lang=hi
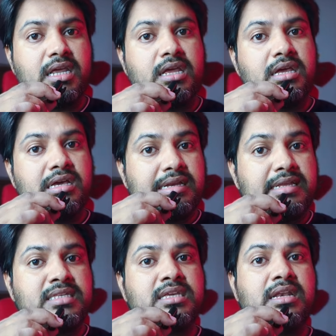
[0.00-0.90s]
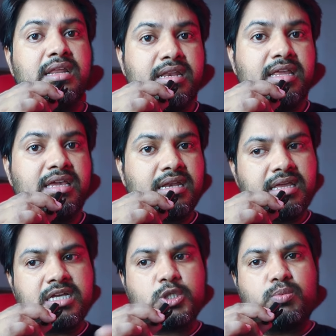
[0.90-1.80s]
रिस्क लेने के लिए एक
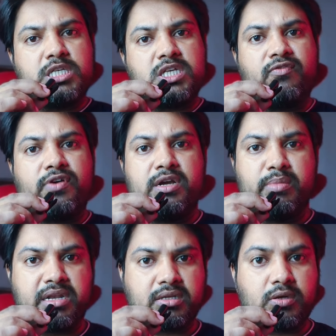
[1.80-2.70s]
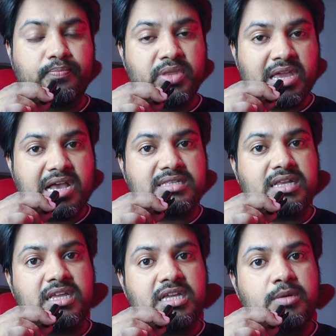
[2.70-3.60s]
स्पेशल फंड मैं रखता हूं ऐसा नहीं
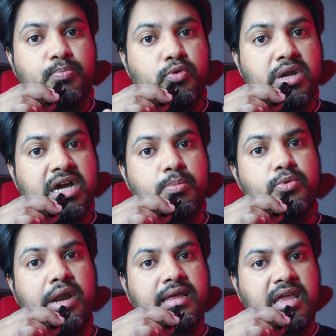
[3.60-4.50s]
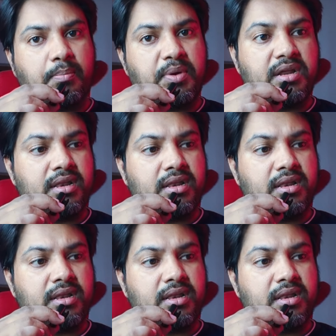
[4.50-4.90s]
कि पूरा का पूरा कैपिटल